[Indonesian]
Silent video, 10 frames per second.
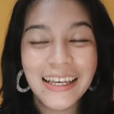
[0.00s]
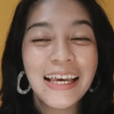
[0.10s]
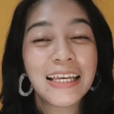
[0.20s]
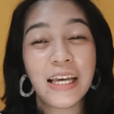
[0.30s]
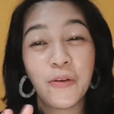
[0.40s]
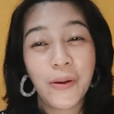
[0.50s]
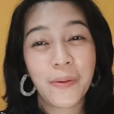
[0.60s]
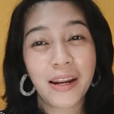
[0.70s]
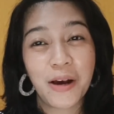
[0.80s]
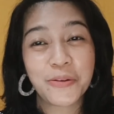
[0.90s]
yang udah pernah
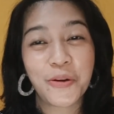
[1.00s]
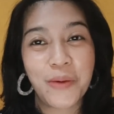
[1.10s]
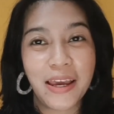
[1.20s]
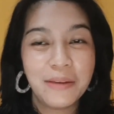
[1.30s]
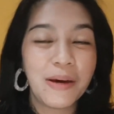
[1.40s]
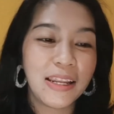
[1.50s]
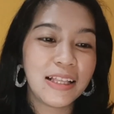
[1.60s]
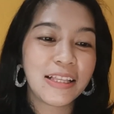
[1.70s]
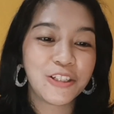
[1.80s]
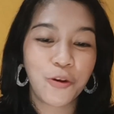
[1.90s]
aku cobain mari kita
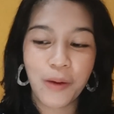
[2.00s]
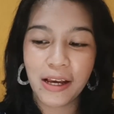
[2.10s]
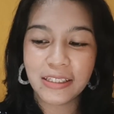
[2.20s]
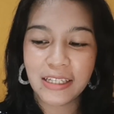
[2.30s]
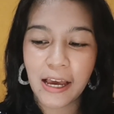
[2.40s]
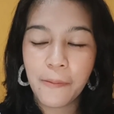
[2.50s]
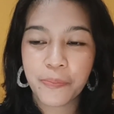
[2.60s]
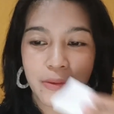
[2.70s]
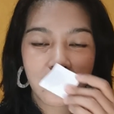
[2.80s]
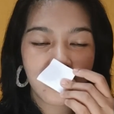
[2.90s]
coba aja
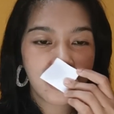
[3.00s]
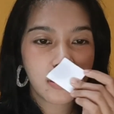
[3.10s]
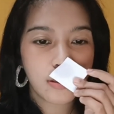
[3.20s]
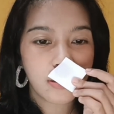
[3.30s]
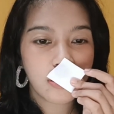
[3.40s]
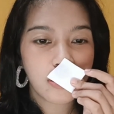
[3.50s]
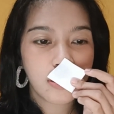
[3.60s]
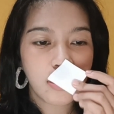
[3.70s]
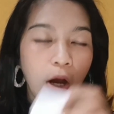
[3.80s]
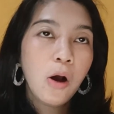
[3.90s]

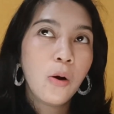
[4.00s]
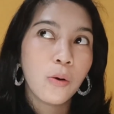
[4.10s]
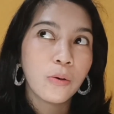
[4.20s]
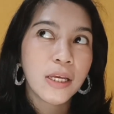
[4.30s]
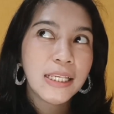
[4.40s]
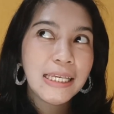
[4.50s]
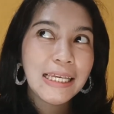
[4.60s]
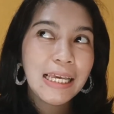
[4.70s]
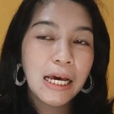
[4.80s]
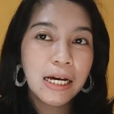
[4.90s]
Oh, ini
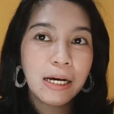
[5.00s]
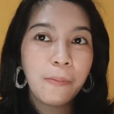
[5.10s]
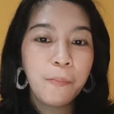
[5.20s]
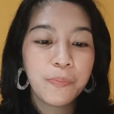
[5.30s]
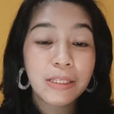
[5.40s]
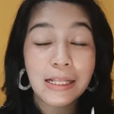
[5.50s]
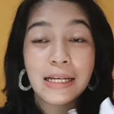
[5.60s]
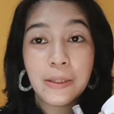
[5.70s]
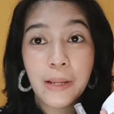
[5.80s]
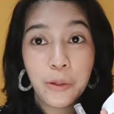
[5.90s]
uh, setengah jam
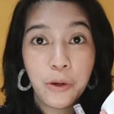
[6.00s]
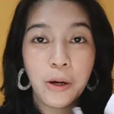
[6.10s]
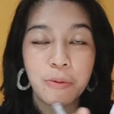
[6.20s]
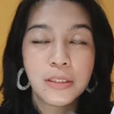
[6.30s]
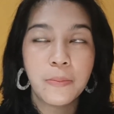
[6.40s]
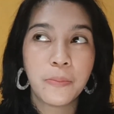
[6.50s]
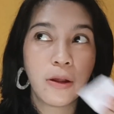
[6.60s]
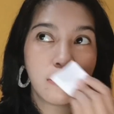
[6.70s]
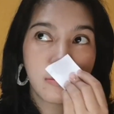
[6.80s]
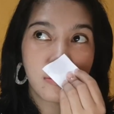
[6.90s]
lalu aku semprot
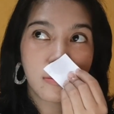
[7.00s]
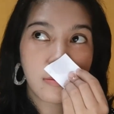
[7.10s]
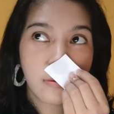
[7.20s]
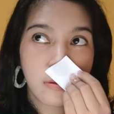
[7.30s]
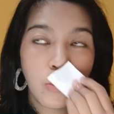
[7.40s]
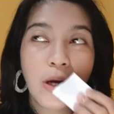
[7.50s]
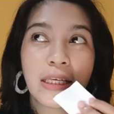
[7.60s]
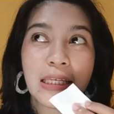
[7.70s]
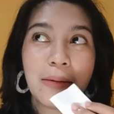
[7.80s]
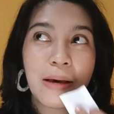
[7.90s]
Wanginya
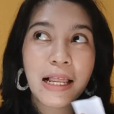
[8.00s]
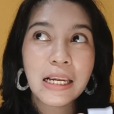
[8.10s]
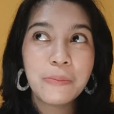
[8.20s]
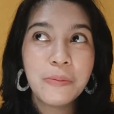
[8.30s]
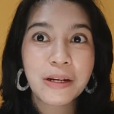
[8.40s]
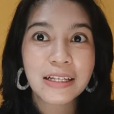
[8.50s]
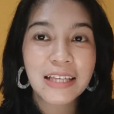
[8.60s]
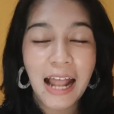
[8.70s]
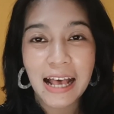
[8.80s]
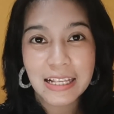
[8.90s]
malah lebih berkesan
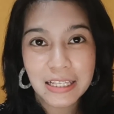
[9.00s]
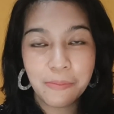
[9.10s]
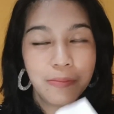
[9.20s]
asem.